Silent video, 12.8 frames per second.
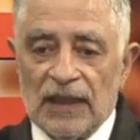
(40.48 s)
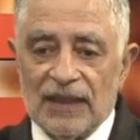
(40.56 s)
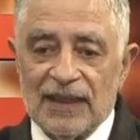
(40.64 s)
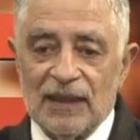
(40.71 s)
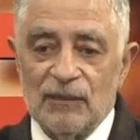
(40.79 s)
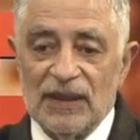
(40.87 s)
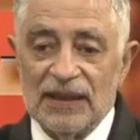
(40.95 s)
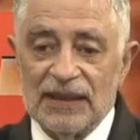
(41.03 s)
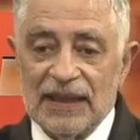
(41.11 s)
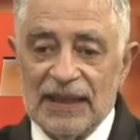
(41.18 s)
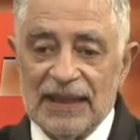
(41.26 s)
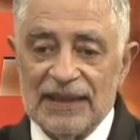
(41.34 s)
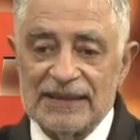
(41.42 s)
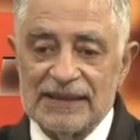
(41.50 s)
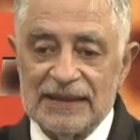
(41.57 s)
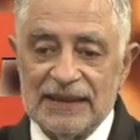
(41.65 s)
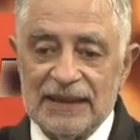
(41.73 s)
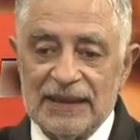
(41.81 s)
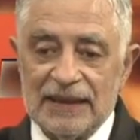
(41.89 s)
Realmente
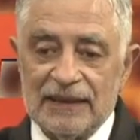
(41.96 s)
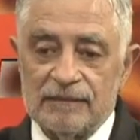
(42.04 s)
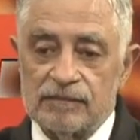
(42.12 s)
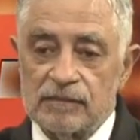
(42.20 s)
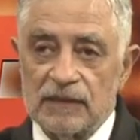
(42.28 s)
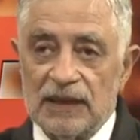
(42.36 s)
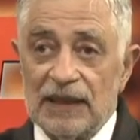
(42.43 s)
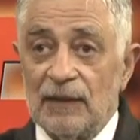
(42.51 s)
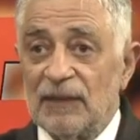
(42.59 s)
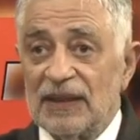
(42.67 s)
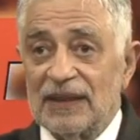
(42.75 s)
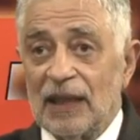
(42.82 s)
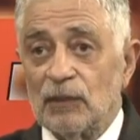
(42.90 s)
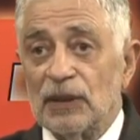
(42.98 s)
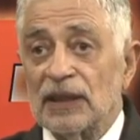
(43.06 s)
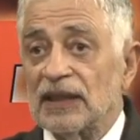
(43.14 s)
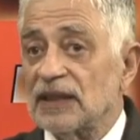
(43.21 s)
es eh, lamentable